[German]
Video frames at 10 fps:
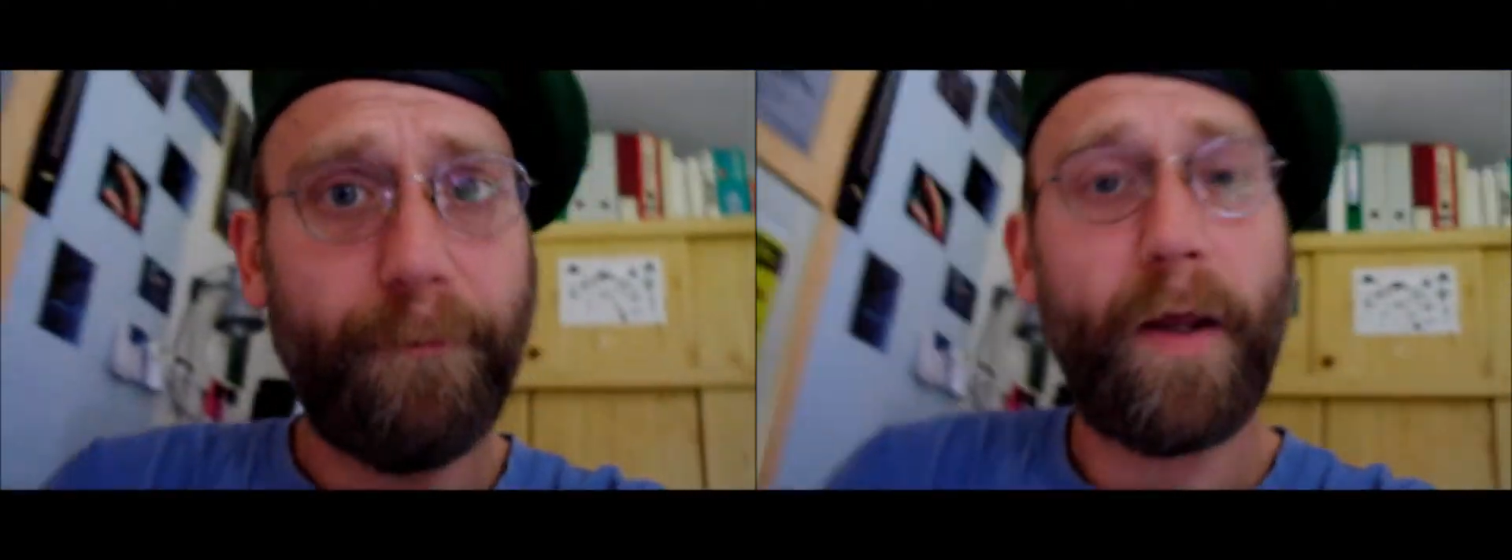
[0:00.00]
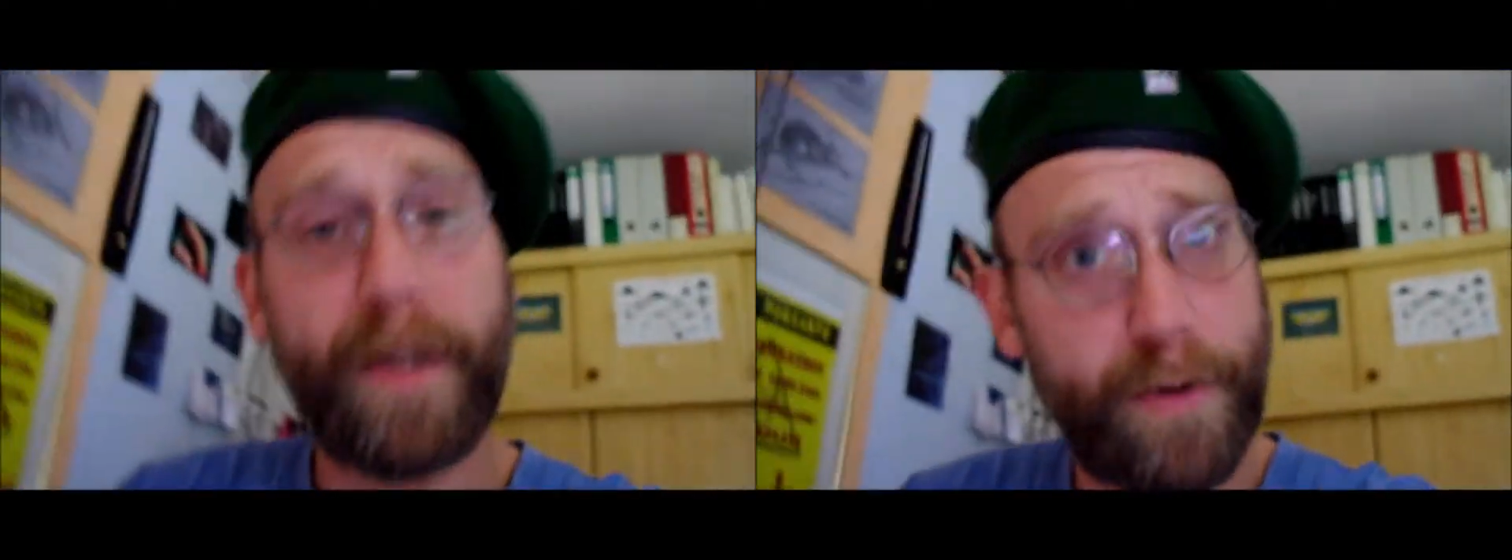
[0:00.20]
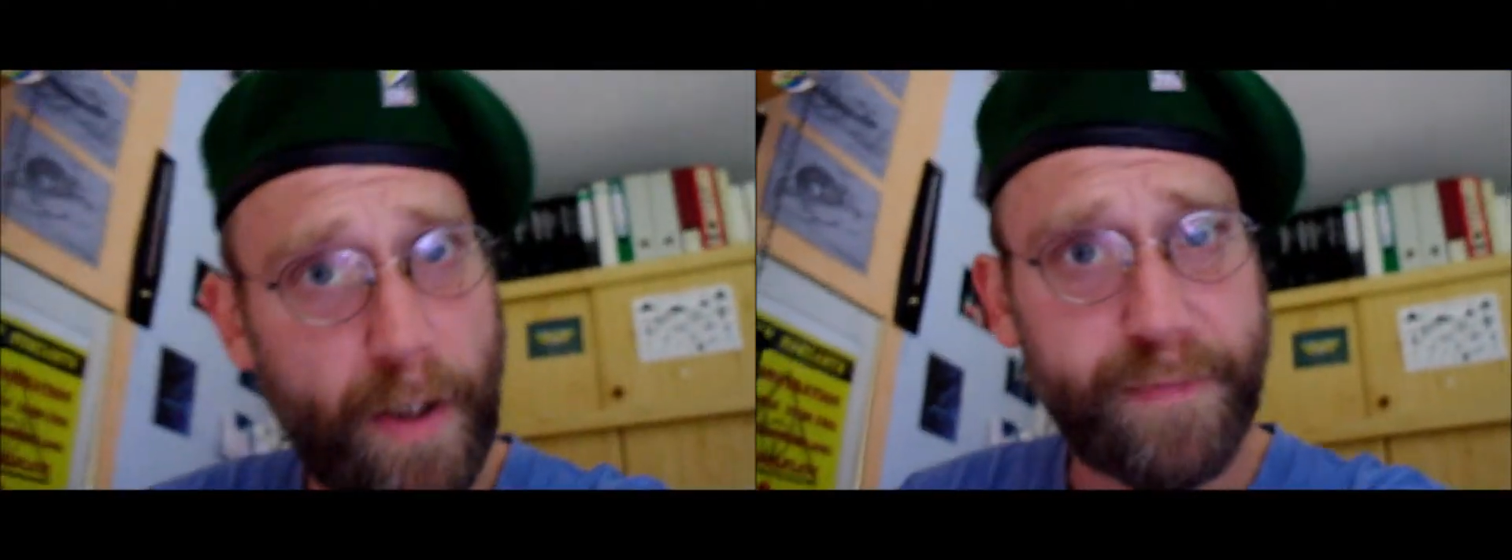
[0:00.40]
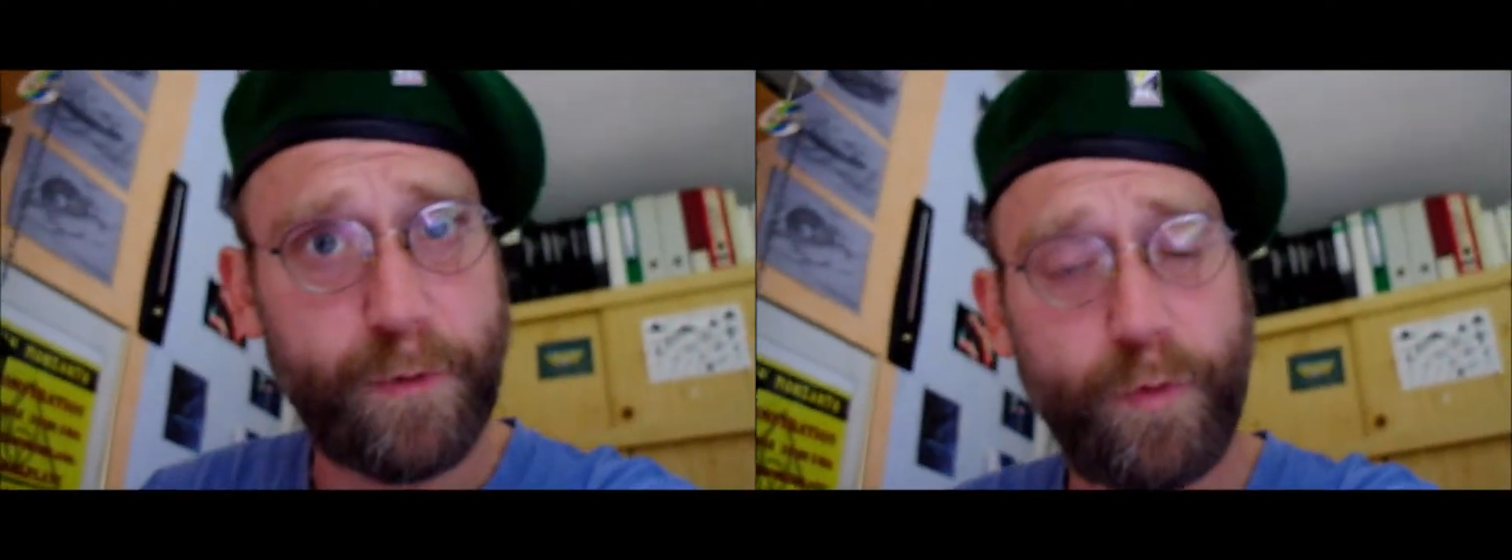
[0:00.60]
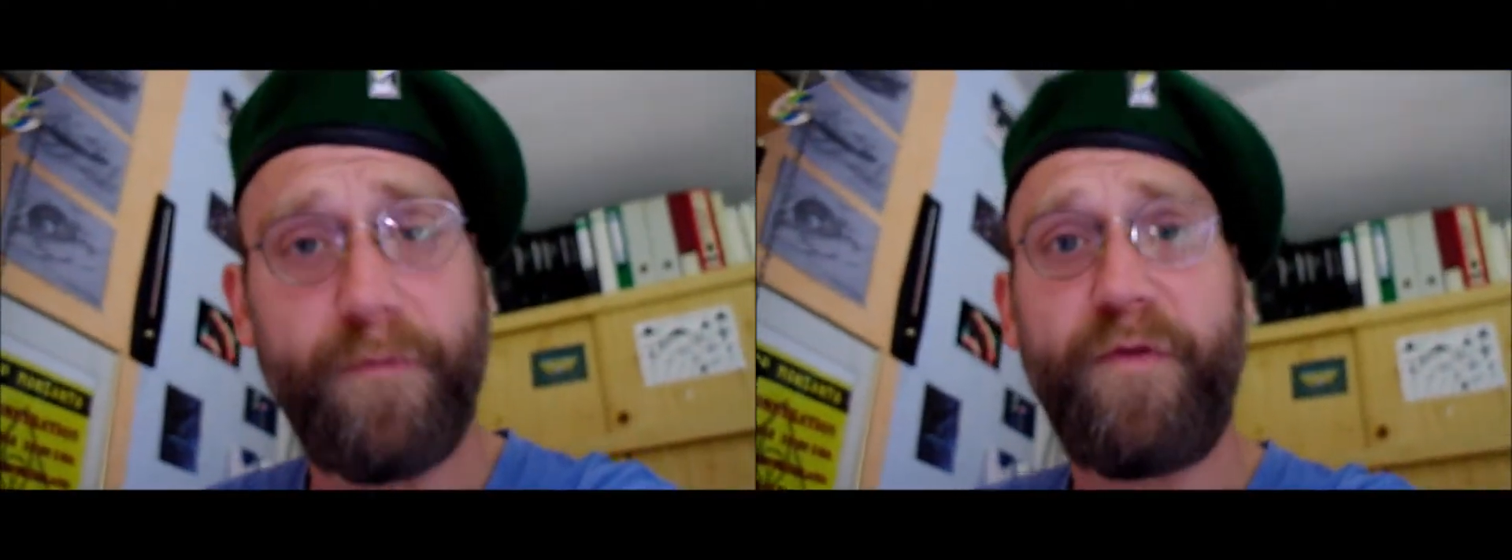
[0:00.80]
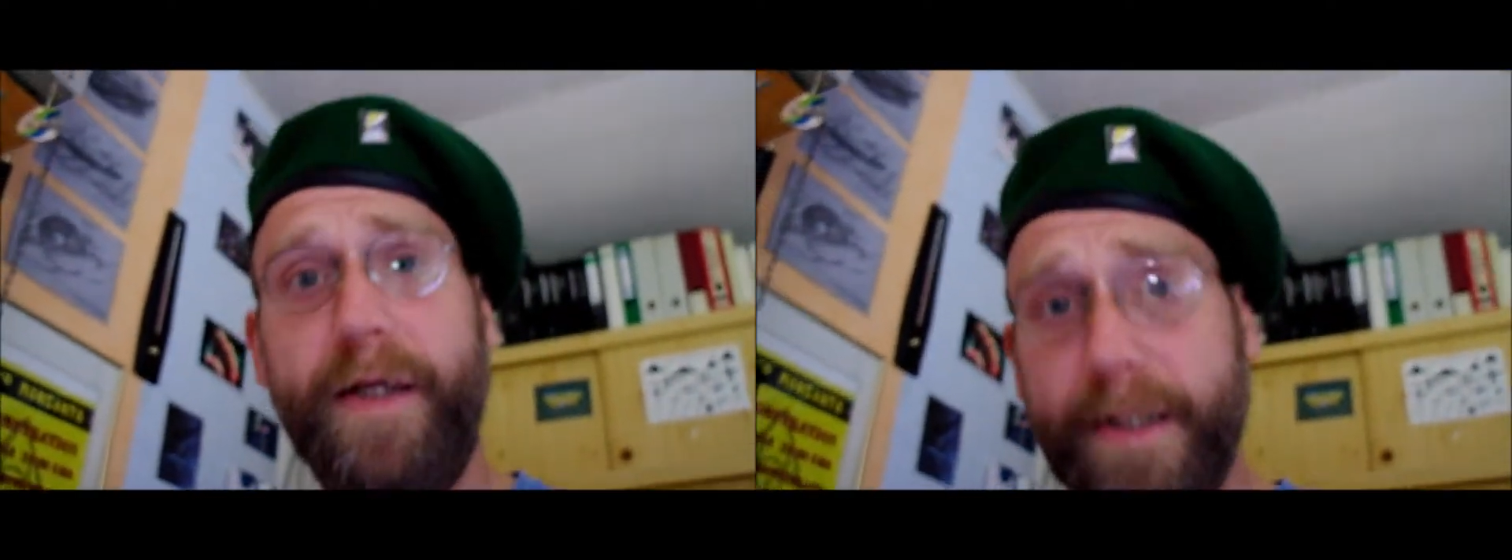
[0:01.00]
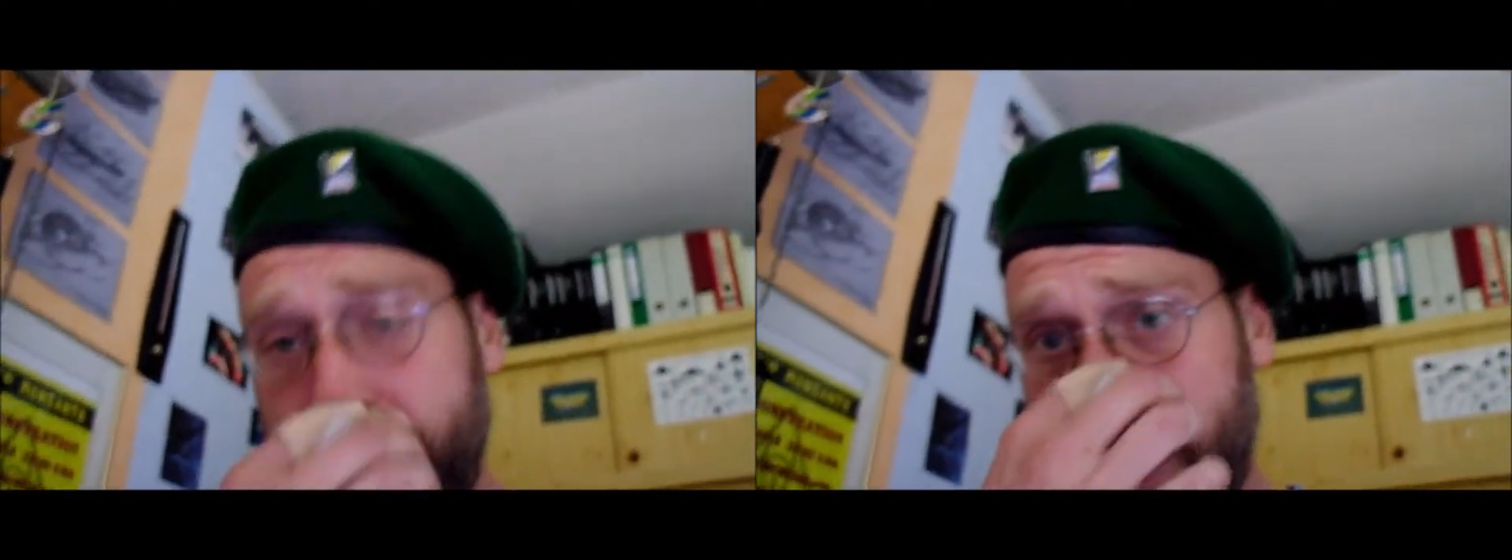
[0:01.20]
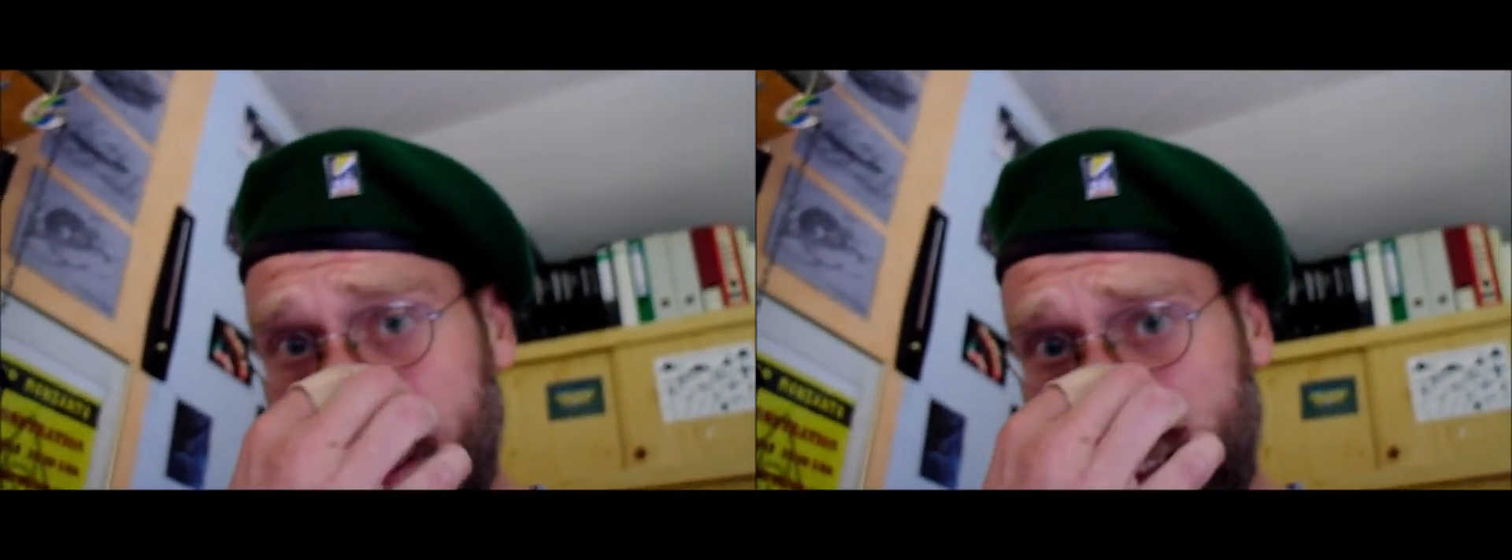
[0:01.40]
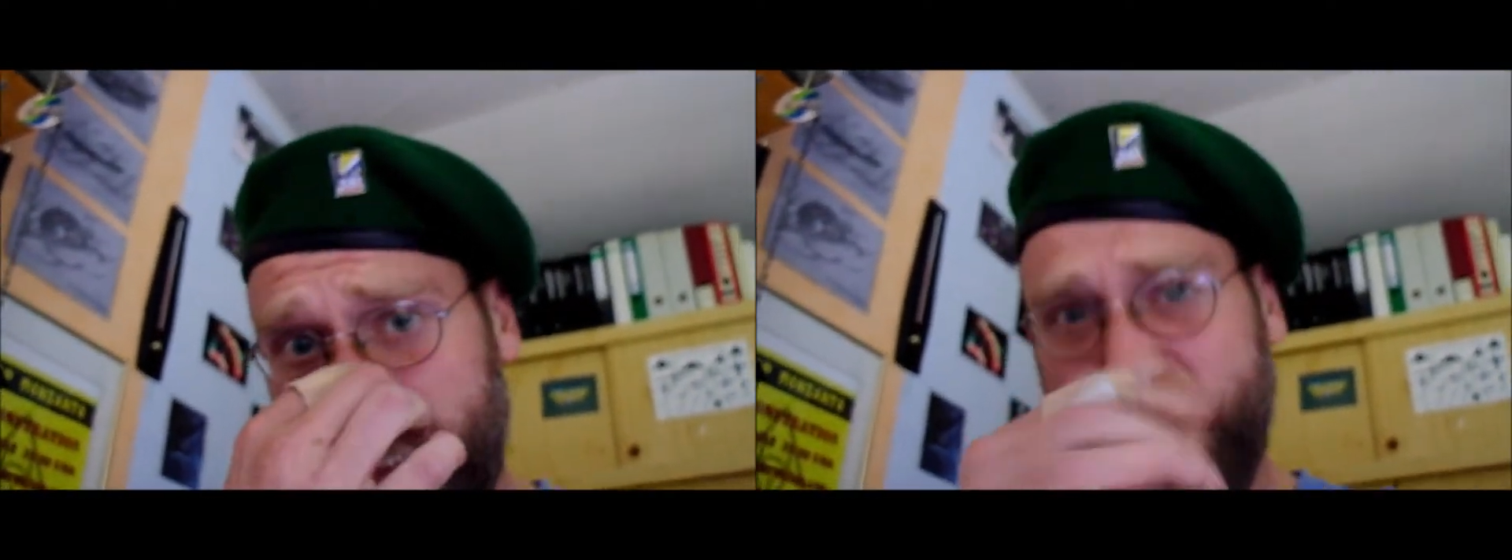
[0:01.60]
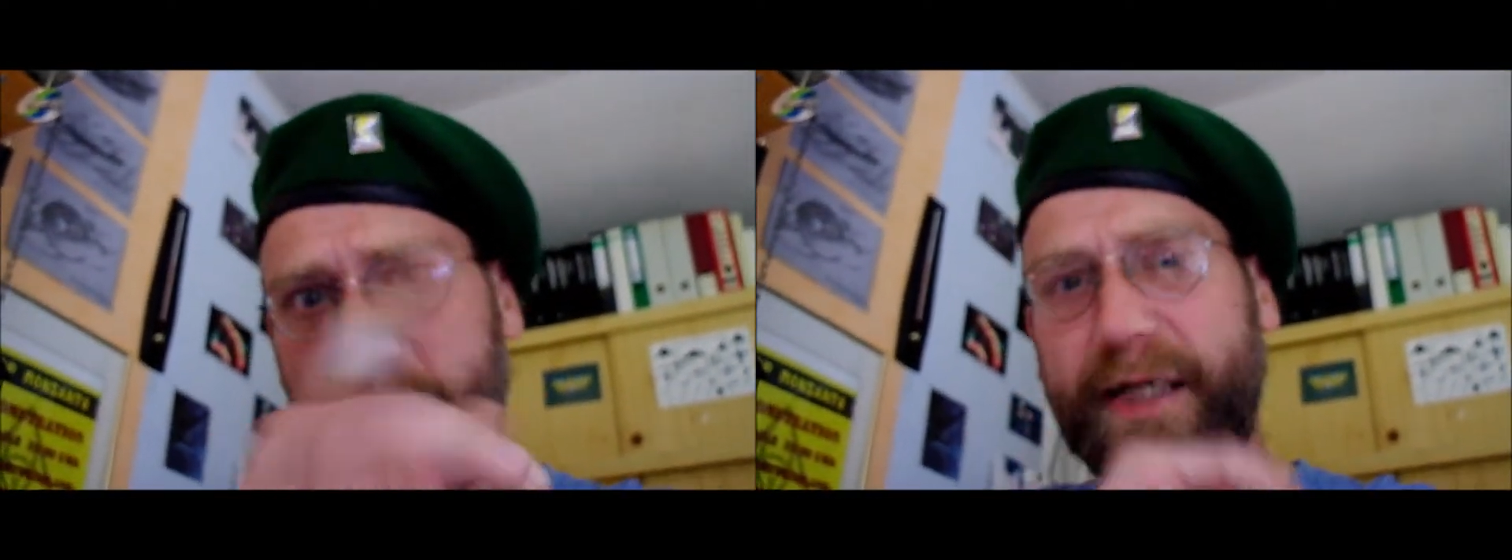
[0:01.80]
Ich kann ihn absolut nur empfehlen.
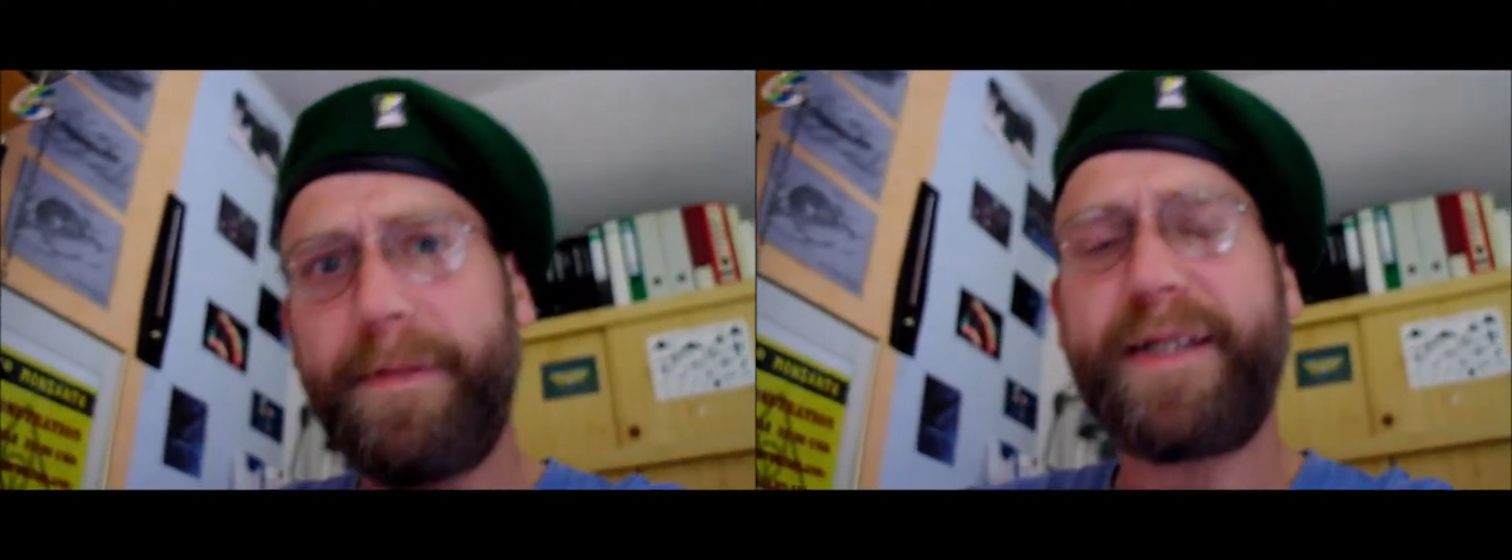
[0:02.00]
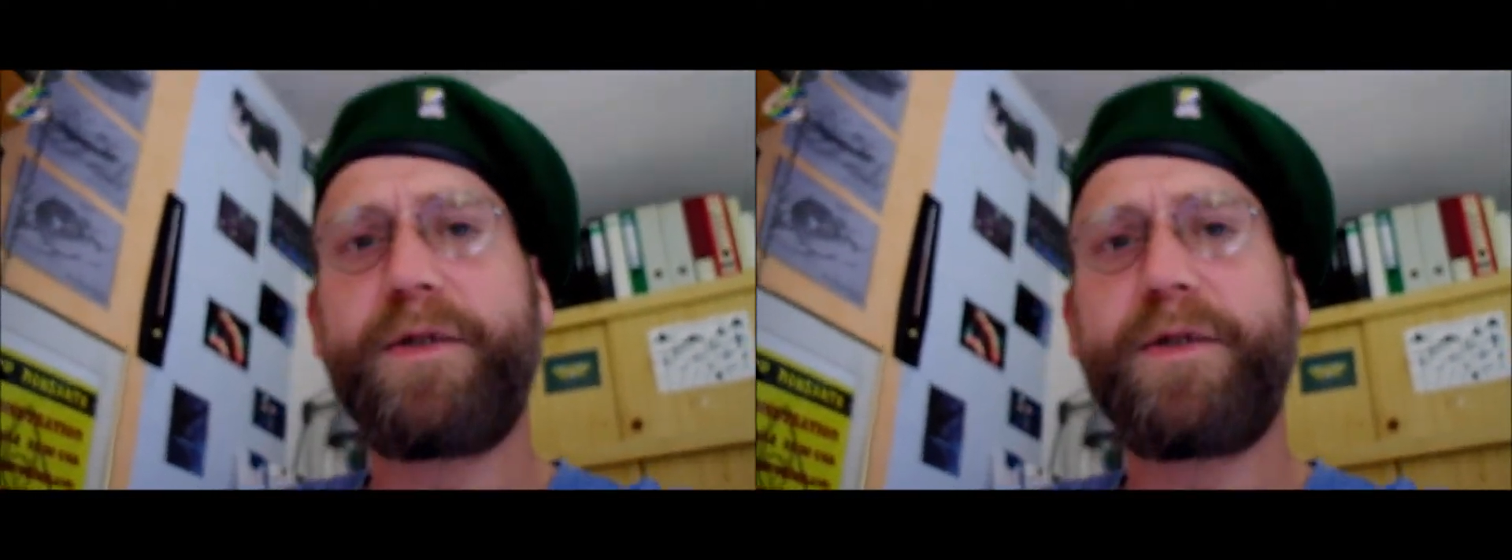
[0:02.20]
Jetzt muss ich aber dazu